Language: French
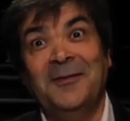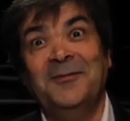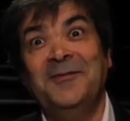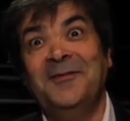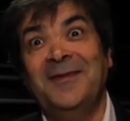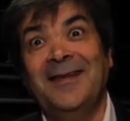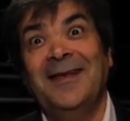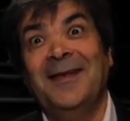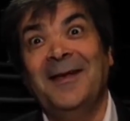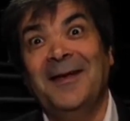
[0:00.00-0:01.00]
Vous venez
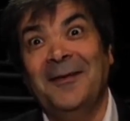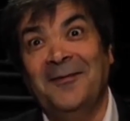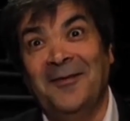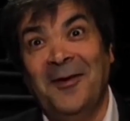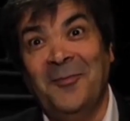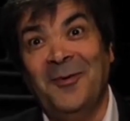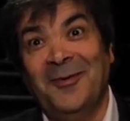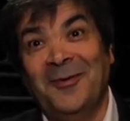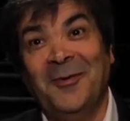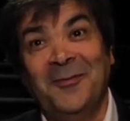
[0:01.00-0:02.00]

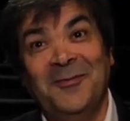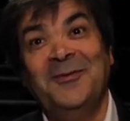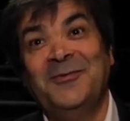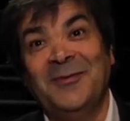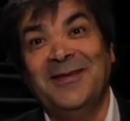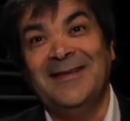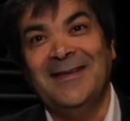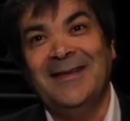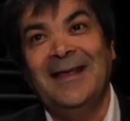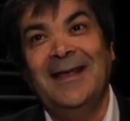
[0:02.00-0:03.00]
vraiment comme vous le
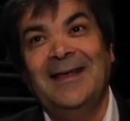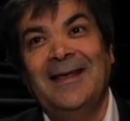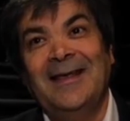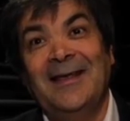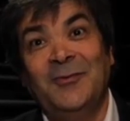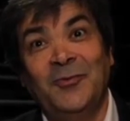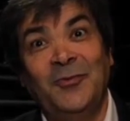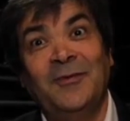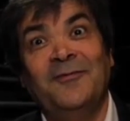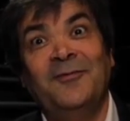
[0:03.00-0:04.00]
souhaitez et
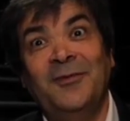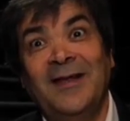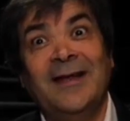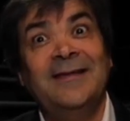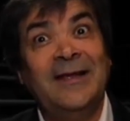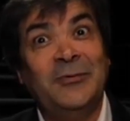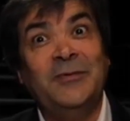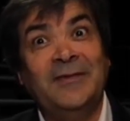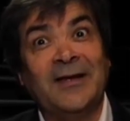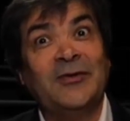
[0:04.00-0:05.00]
surtout venez à la
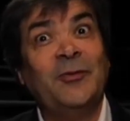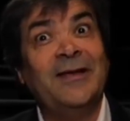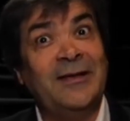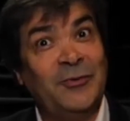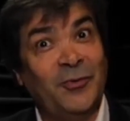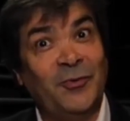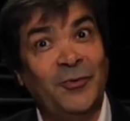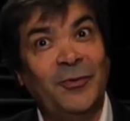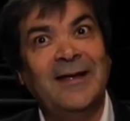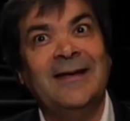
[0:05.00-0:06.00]
découverte, soyez
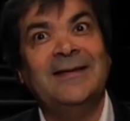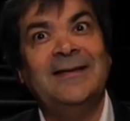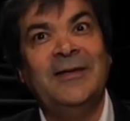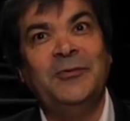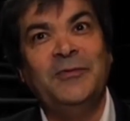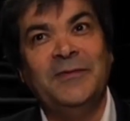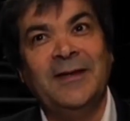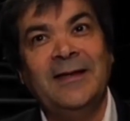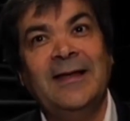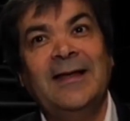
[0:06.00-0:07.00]
curieux,
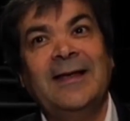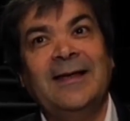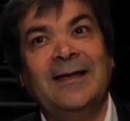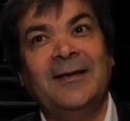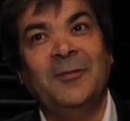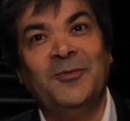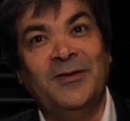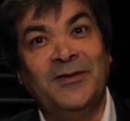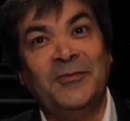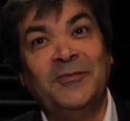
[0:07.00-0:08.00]
découvrez et comme
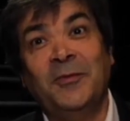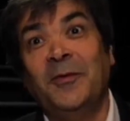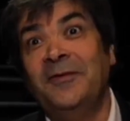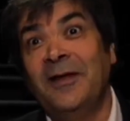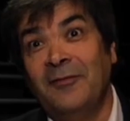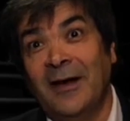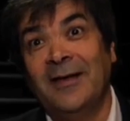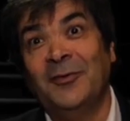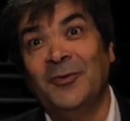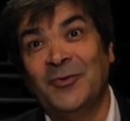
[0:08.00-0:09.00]
je dis souvent, on vient voir
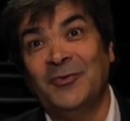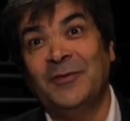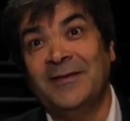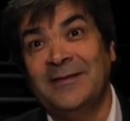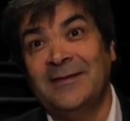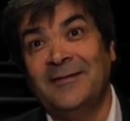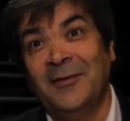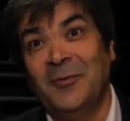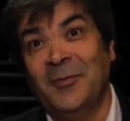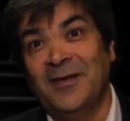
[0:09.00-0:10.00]
quelque chose au
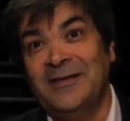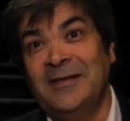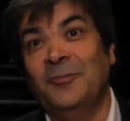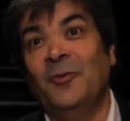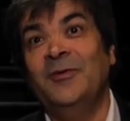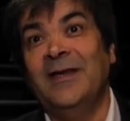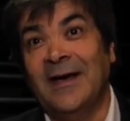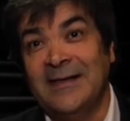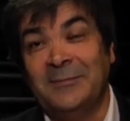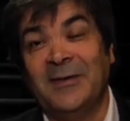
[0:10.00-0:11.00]
festival de magie, mais on y
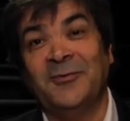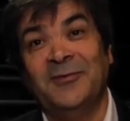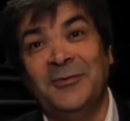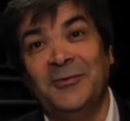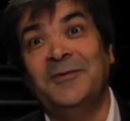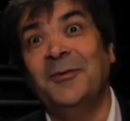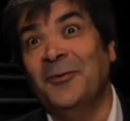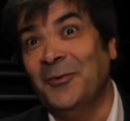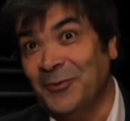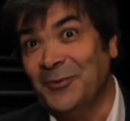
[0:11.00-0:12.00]
reste parce qu'on découvre
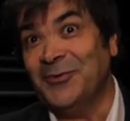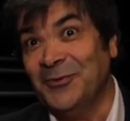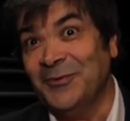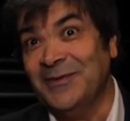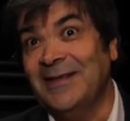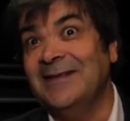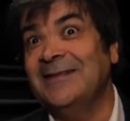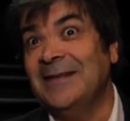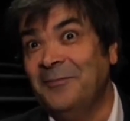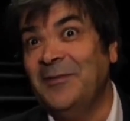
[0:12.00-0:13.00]
autre chose. Et
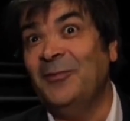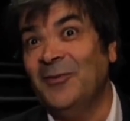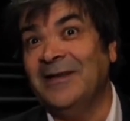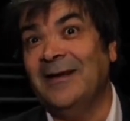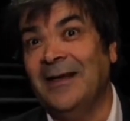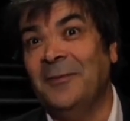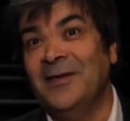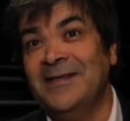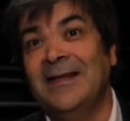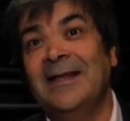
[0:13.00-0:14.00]
c'est un petit peu ça l'art
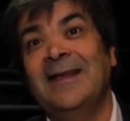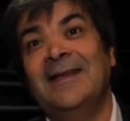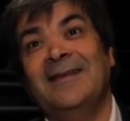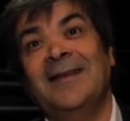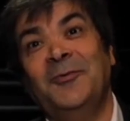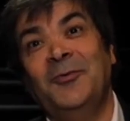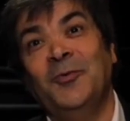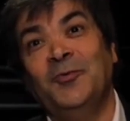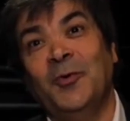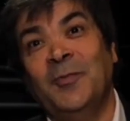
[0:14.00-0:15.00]
magique, c'est l'art du
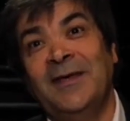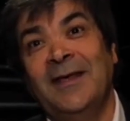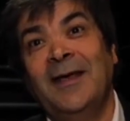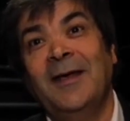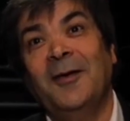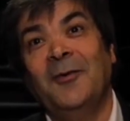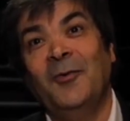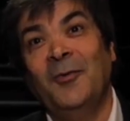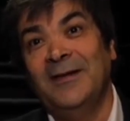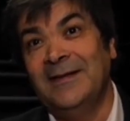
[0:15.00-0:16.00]
contre-pied,
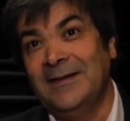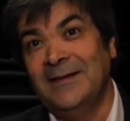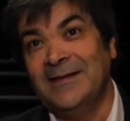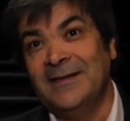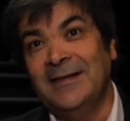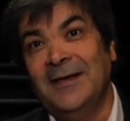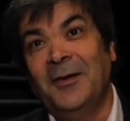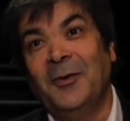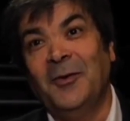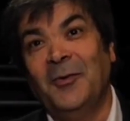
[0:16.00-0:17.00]
loin des clichés,
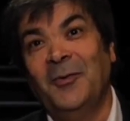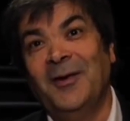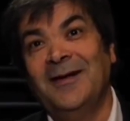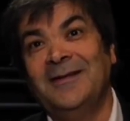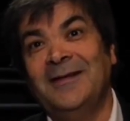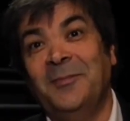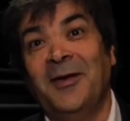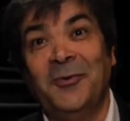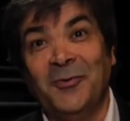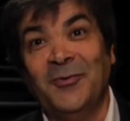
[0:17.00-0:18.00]
loin des
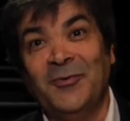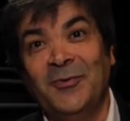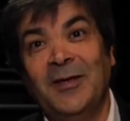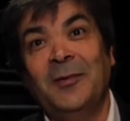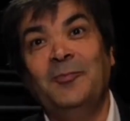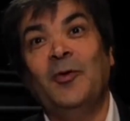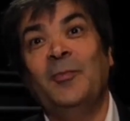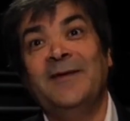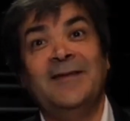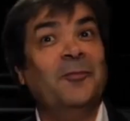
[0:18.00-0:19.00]
préconçus, pour
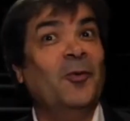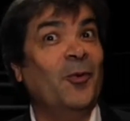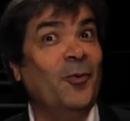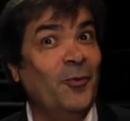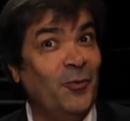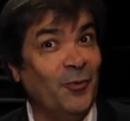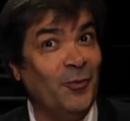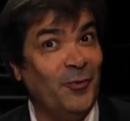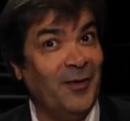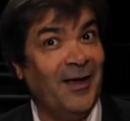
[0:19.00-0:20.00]
passer un moment
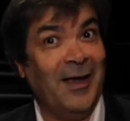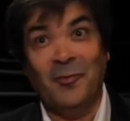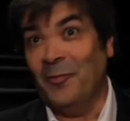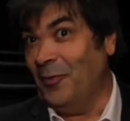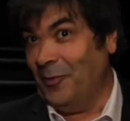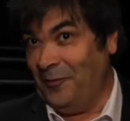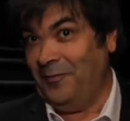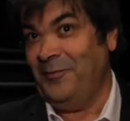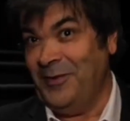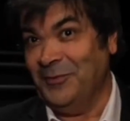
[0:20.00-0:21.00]
heureux, un moment en
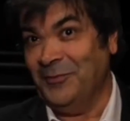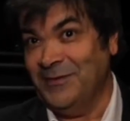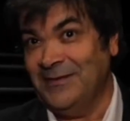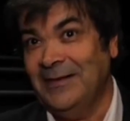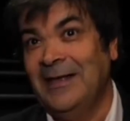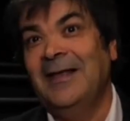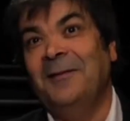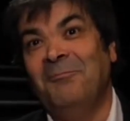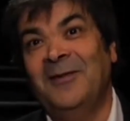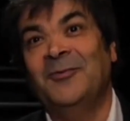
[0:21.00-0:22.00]
famille aussi,
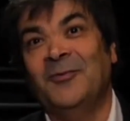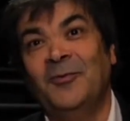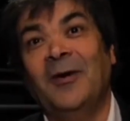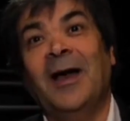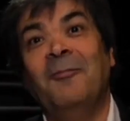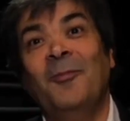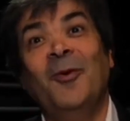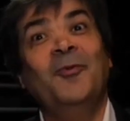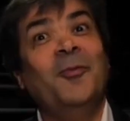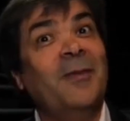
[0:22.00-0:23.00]
mais surtout un
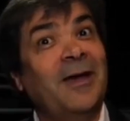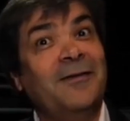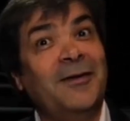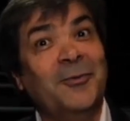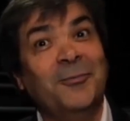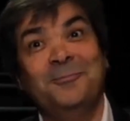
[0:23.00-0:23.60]
moment de merveilleux.